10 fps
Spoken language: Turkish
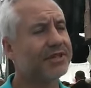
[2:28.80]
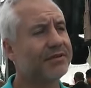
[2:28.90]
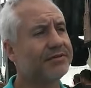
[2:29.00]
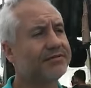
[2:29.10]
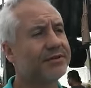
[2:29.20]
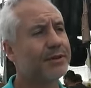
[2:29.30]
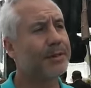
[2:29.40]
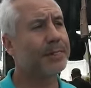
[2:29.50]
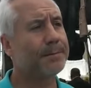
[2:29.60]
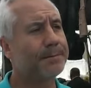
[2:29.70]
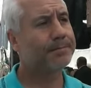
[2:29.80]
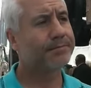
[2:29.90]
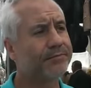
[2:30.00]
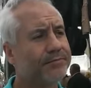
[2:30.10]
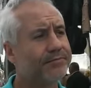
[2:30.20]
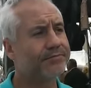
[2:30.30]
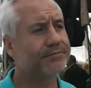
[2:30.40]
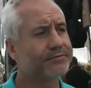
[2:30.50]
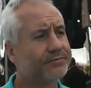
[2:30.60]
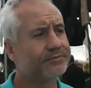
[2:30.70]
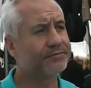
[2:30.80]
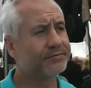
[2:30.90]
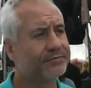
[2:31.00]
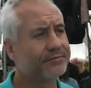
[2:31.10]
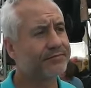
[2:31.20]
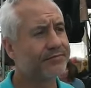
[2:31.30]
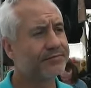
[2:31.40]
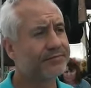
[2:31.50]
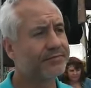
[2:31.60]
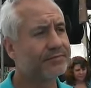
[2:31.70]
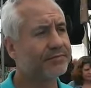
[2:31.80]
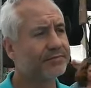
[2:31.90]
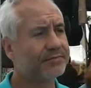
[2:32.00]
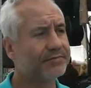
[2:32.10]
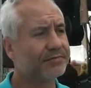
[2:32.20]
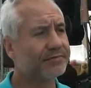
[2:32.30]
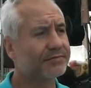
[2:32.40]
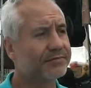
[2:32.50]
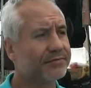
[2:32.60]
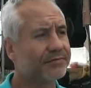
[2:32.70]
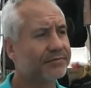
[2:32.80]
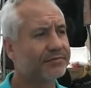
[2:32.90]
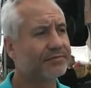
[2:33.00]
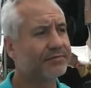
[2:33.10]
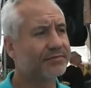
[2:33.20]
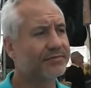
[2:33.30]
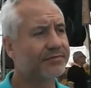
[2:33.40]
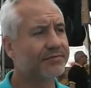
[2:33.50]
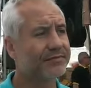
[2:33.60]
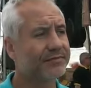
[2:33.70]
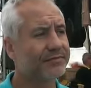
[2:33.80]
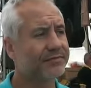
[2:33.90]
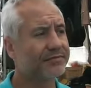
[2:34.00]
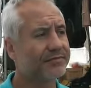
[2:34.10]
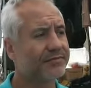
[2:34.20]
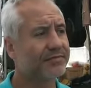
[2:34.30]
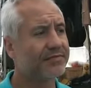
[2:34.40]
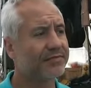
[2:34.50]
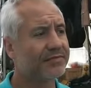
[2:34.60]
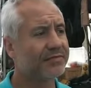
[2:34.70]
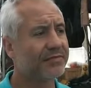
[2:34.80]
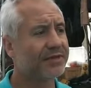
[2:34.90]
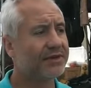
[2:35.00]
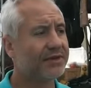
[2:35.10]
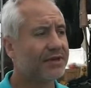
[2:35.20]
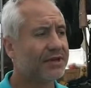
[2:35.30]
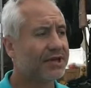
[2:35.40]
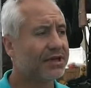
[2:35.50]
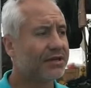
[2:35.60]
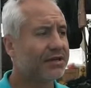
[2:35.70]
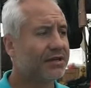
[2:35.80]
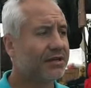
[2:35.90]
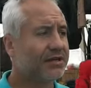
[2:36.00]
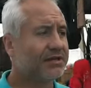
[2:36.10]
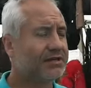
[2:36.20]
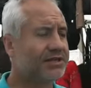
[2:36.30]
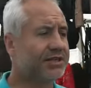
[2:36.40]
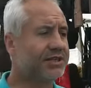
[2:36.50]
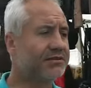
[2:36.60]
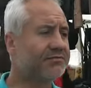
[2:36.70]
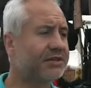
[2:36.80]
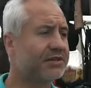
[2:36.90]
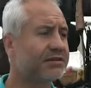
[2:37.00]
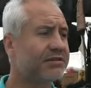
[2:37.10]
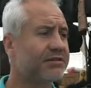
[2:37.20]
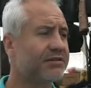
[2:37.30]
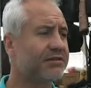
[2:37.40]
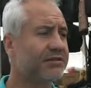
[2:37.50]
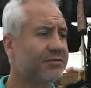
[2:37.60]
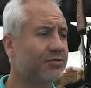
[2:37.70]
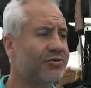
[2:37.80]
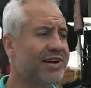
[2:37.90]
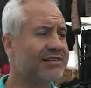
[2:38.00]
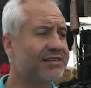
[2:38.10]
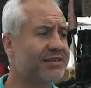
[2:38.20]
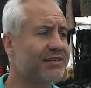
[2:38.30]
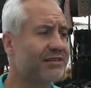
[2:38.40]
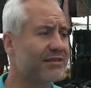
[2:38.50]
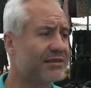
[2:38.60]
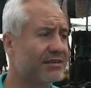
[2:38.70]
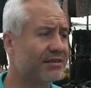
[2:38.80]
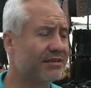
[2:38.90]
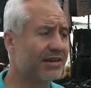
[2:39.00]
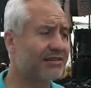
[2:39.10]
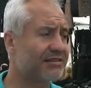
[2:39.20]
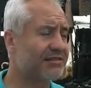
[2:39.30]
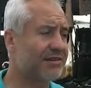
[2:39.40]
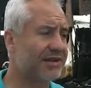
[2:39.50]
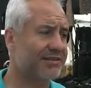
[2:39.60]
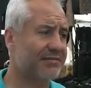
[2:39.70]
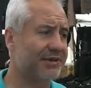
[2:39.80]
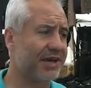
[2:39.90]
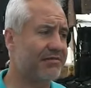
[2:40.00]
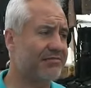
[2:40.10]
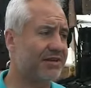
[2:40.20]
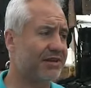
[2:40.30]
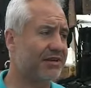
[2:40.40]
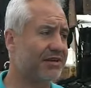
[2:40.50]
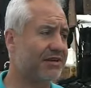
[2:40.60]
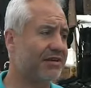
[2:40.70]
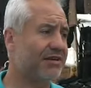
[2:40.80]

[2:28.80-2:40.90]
Şimdi evet. okullar kapanıyor. Burada Kırklareli çarşamba ve cumartesi pazarlarında nasıl bir etki olur üniversitelerin gidişinde? Şimdi üniversitenin e, katkısı var tabii. Hem e,